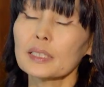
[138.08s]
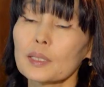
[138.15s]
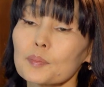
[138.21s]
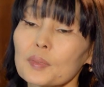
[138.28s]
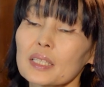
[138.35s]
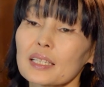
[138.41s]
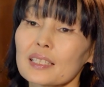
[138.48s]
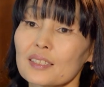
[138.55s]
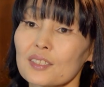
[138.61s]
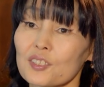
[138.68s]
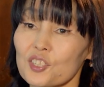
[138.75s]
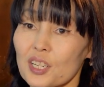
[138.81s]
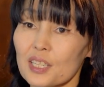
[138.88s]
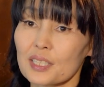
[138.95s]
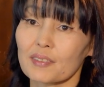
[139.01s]
Атоме я
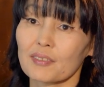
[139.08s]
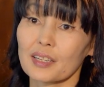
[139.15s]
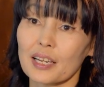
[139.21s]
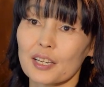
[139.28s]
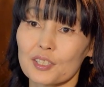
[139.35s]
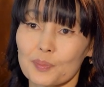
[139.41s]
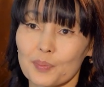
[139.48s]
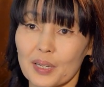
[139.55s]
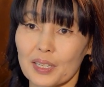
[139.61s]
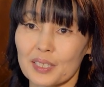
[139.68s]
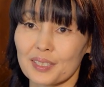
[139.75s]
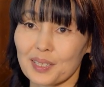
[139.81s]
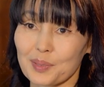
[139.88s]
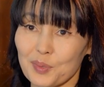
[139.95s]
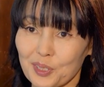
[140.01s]
сейчас являюсь
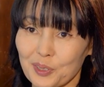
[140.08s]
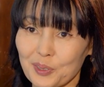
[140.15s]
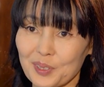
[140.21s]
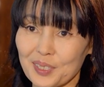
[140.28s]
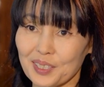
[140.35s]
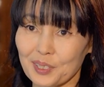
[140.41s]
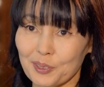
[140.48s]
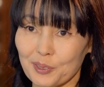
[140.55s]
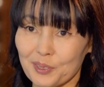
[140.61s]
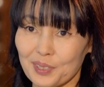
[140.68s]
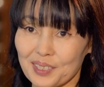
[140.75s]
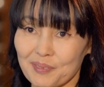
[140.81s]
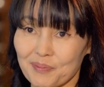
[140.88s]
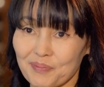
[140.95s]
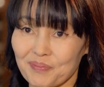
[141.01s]
мастером шаронской розы.